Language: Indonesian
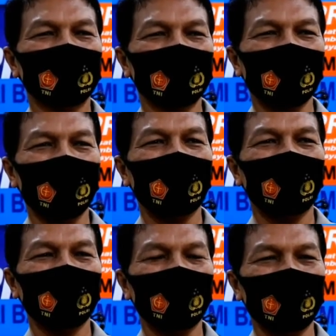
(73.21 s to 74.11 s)

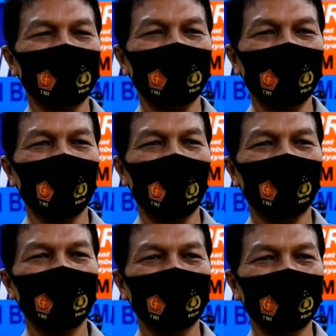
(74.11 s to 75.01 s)
Saya Irjen Niko
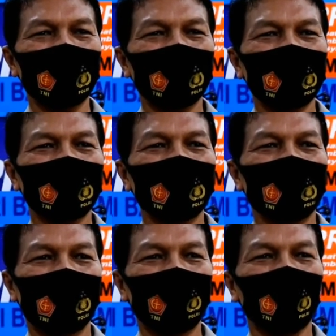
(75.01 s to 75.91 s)
Avinta,
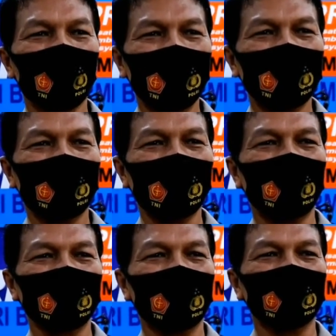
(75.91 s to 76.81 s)
Kapolda
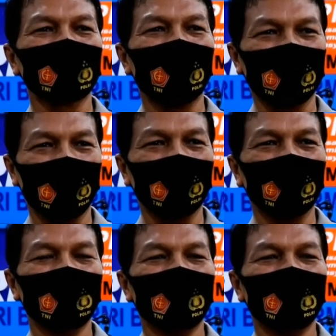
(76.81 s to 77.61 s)
Kalimantan Selatan,